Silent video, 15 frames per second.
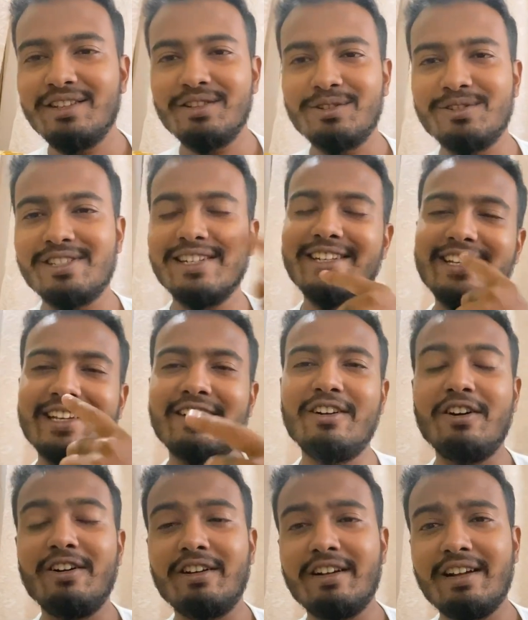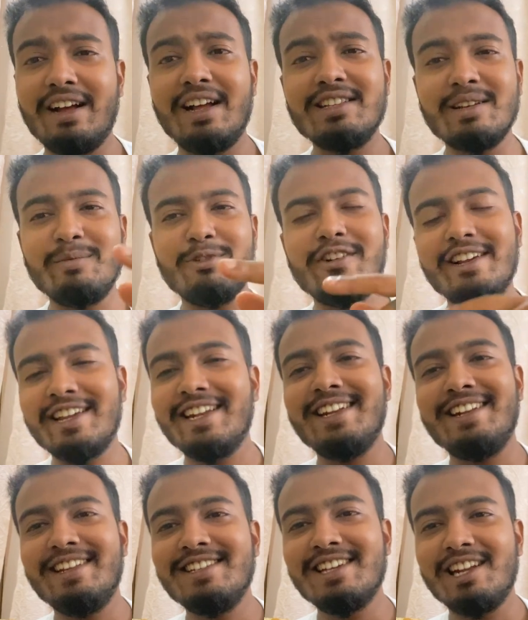तो चलिए और आज हम लोग अकेले
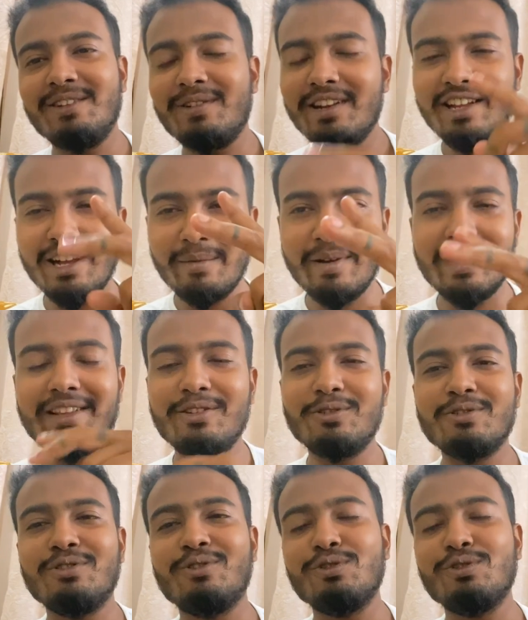नहीं जाने वाले हमारे दो